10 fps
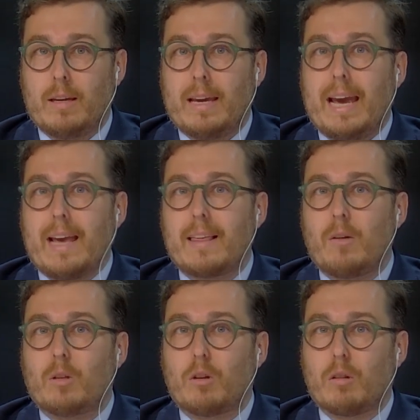Ese es
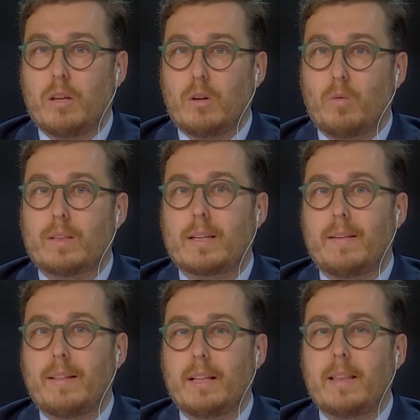nuestro sino, nuestra
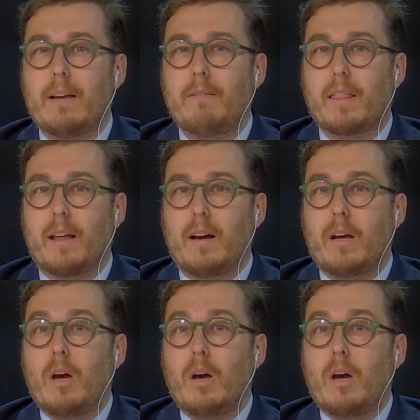identidad y verdad.